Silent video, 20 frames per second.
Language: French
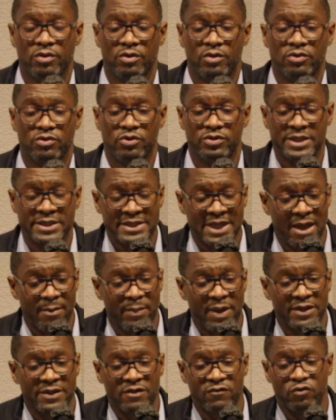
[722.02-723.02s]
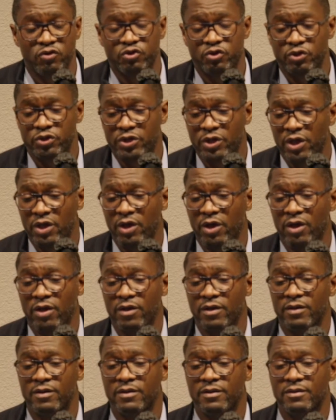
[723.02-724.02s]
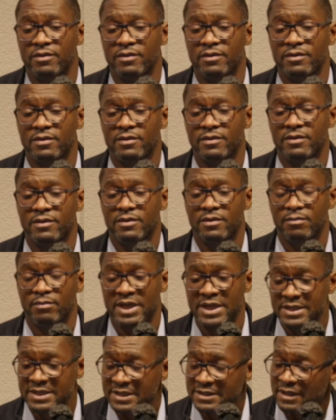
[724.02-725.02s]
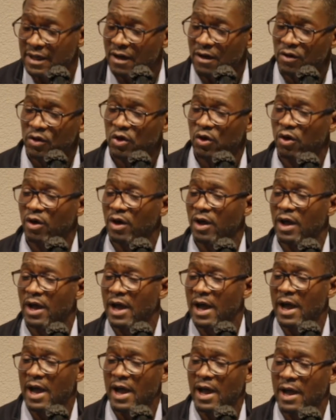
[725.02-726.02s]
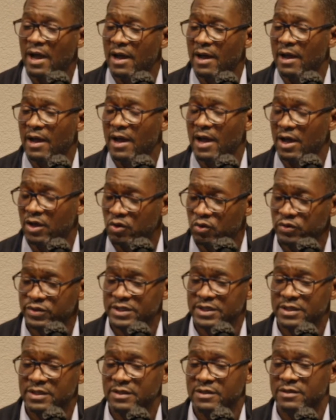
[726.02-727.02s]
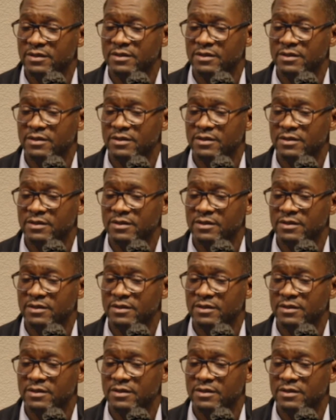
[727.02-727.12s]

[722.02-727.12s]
ne naîtra pas dans votre cœur, mais il naîtra encore à côté,